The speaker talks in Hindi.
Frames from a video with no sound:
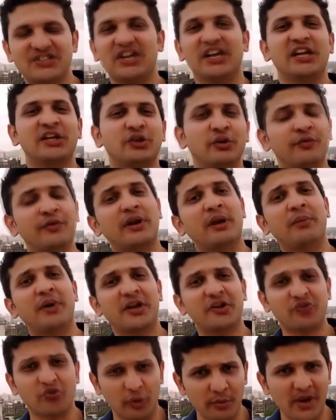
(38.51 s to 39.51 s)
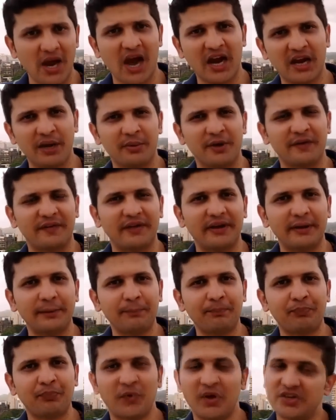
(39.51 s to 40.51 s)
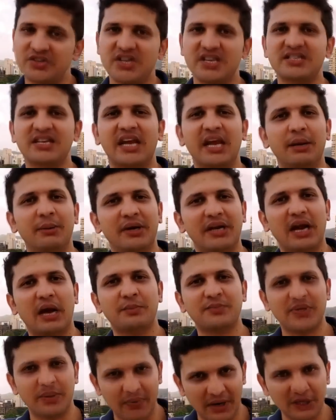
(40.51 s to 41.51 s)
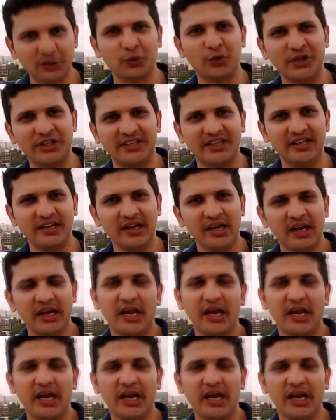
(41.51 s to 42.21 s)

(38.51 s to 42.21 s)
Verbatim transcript: चलिए तो फिर हमारे शो में आगे बढ़ते हैं जैसे कि हमारी आपसे बात हुई थी